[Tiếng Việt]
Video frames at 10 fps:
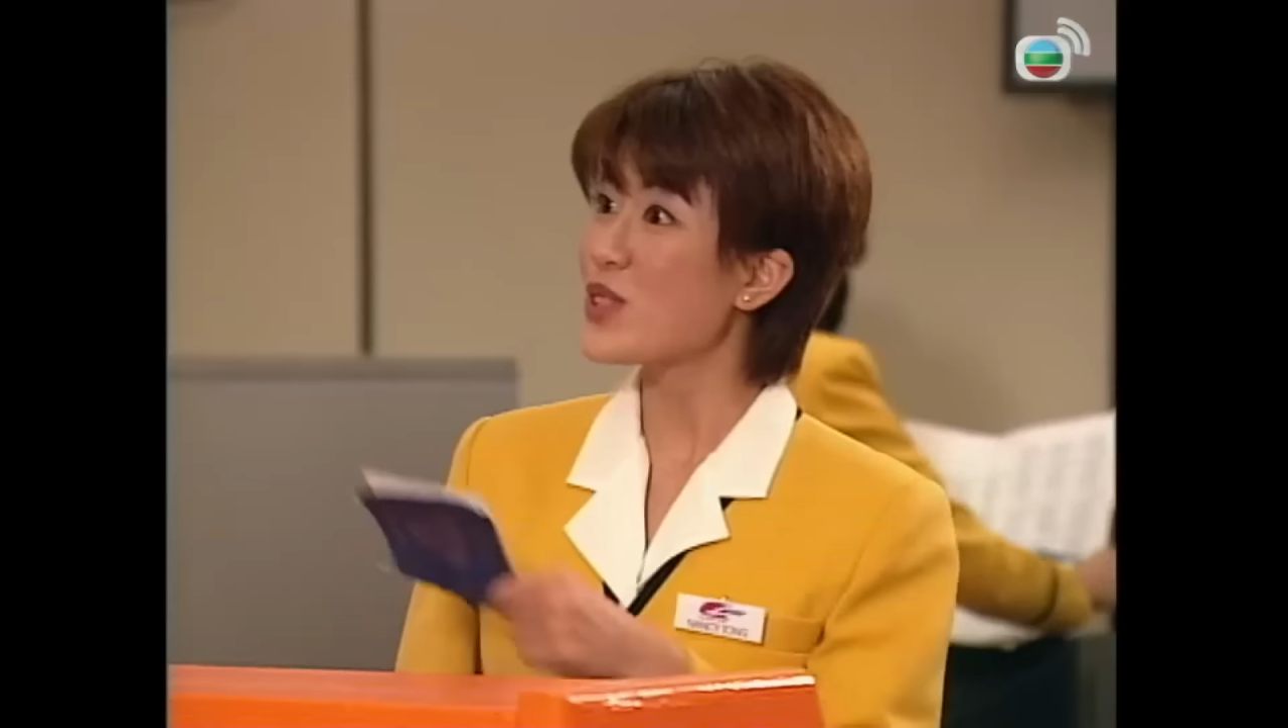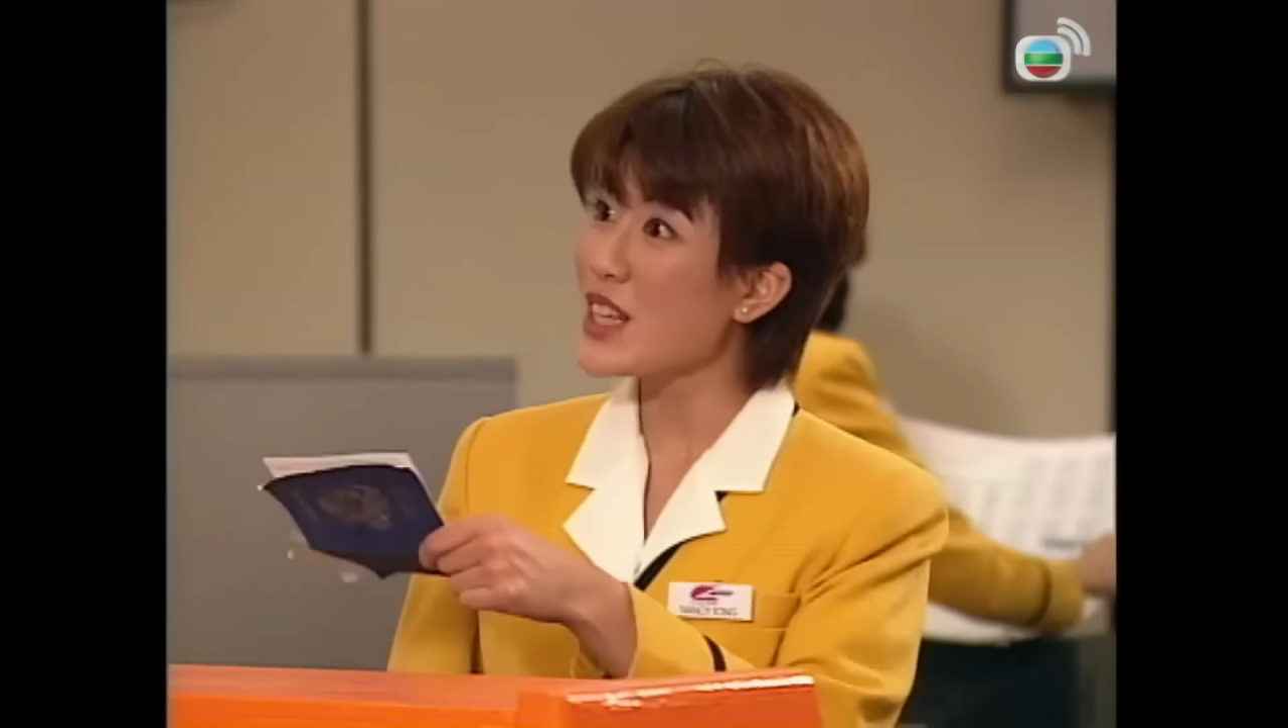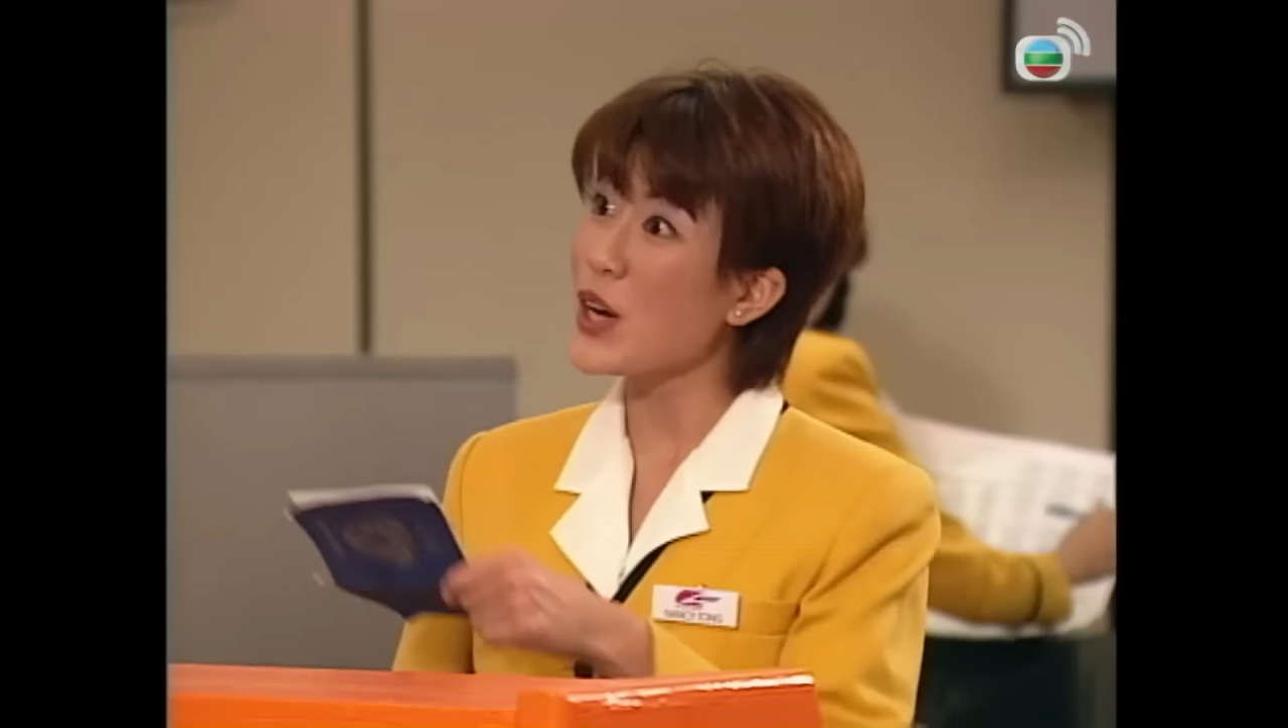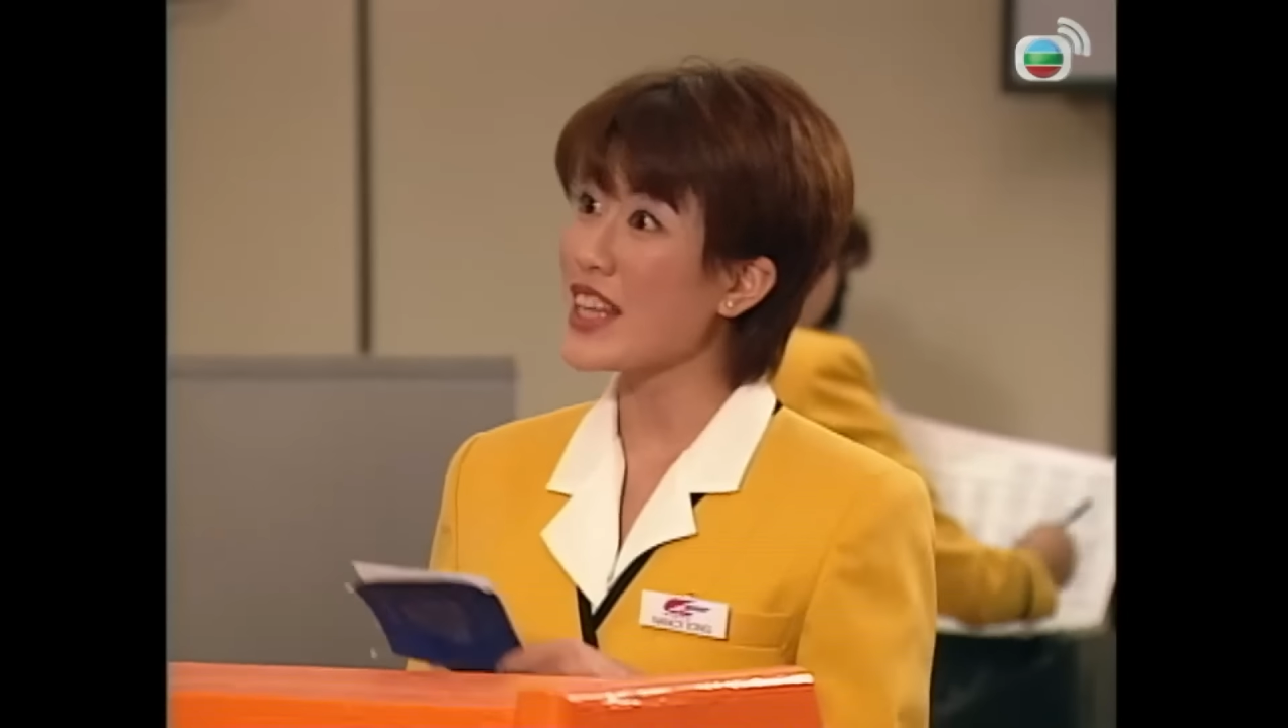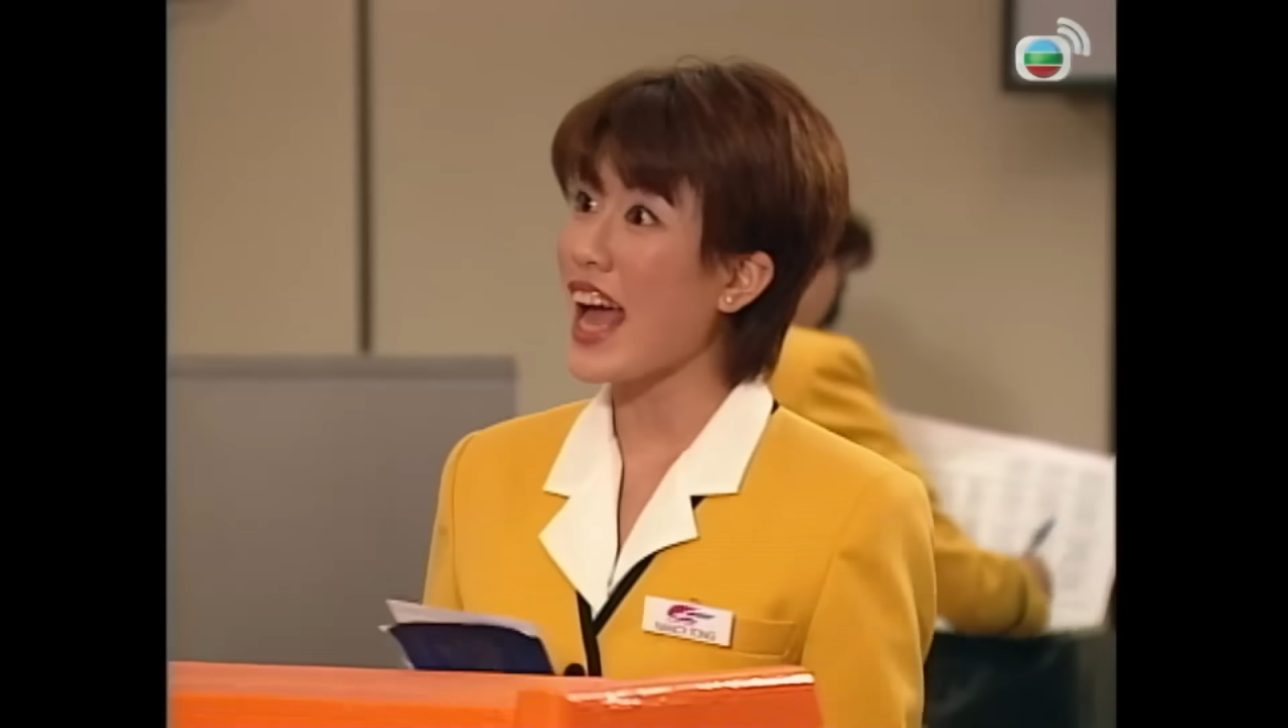Tôi
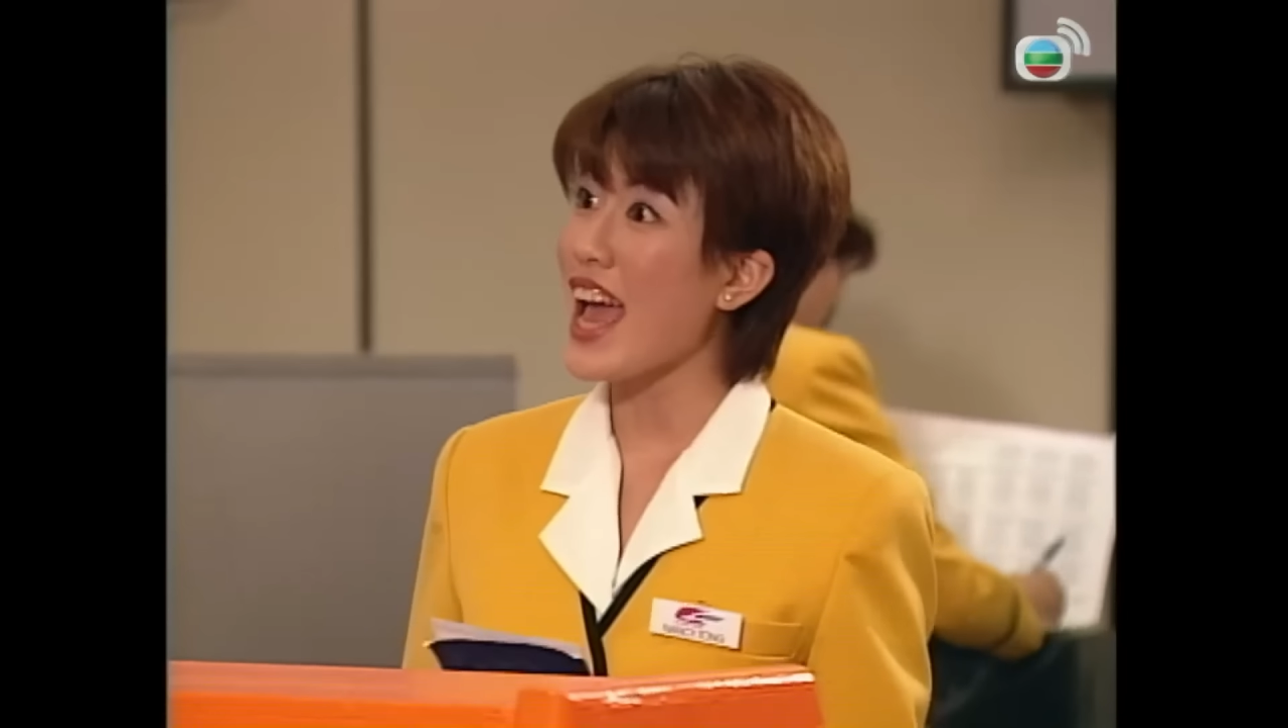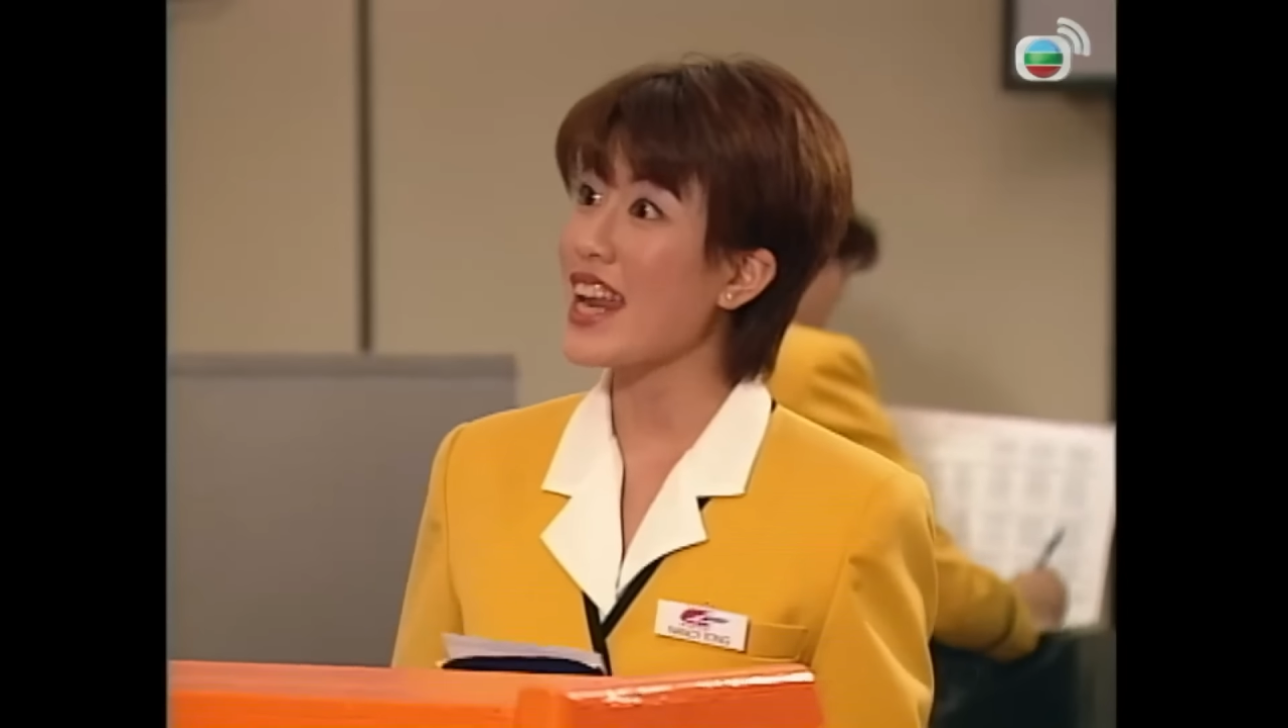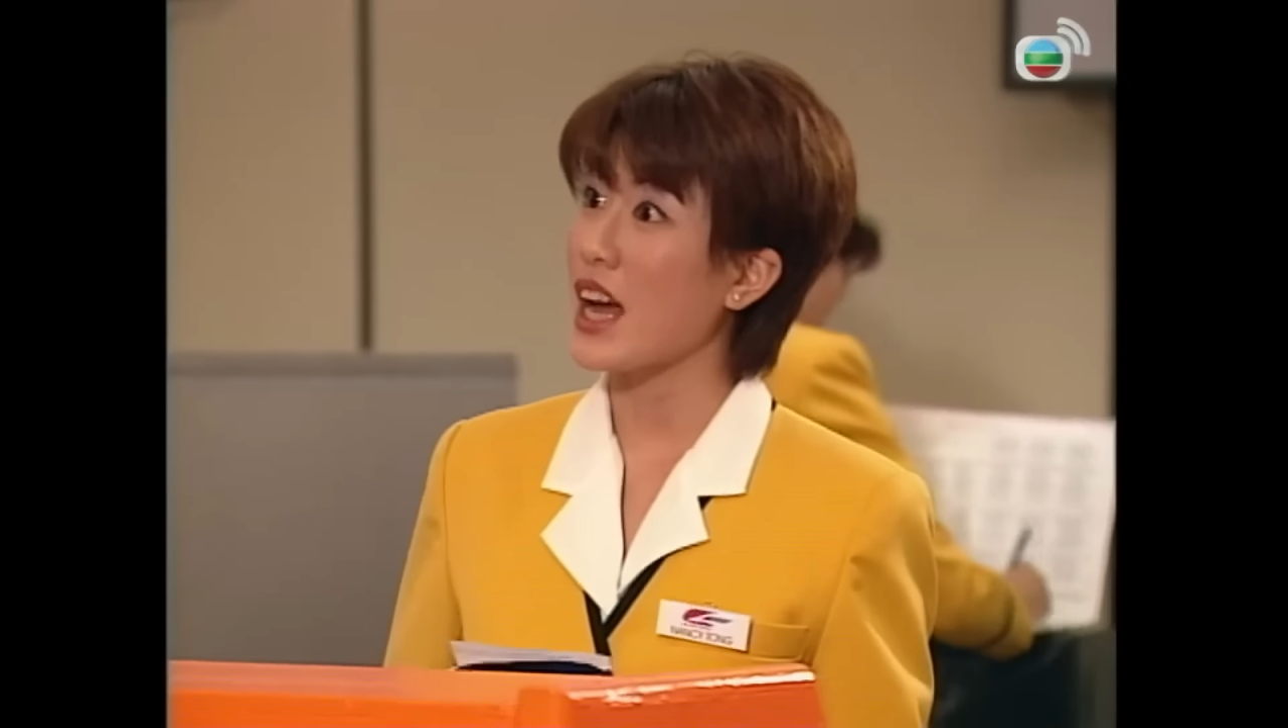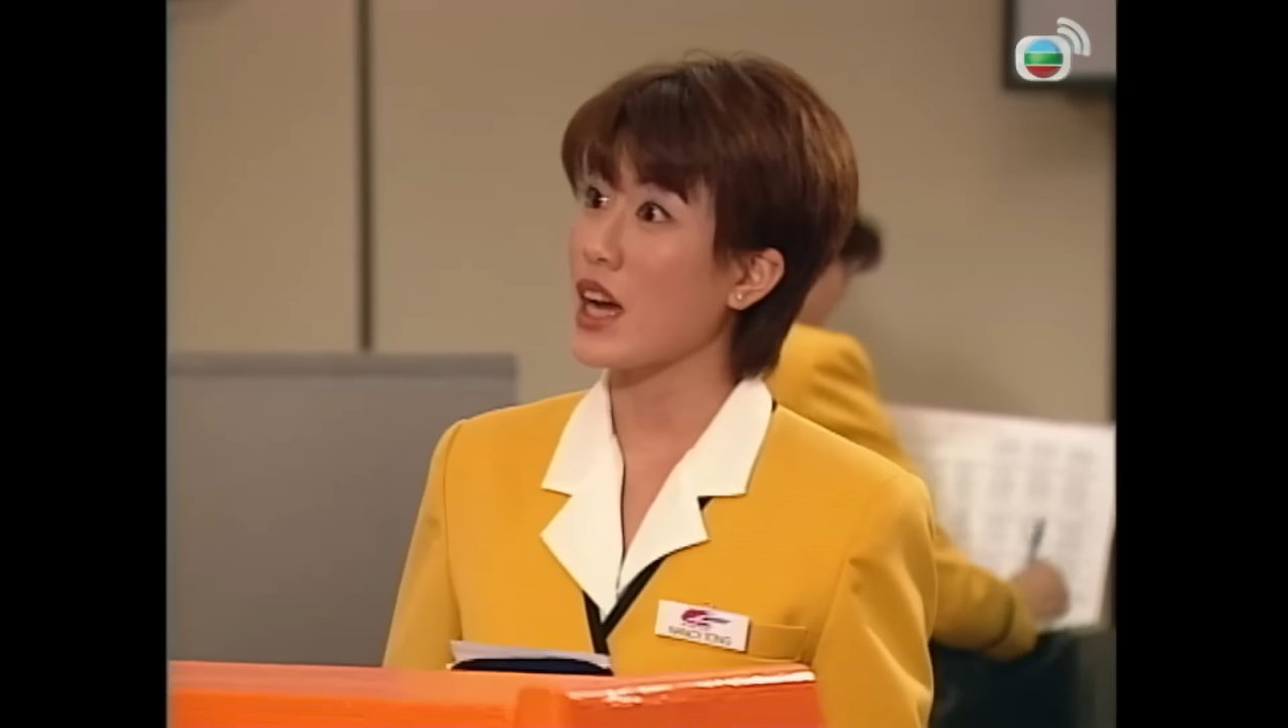còn biết ông là bạn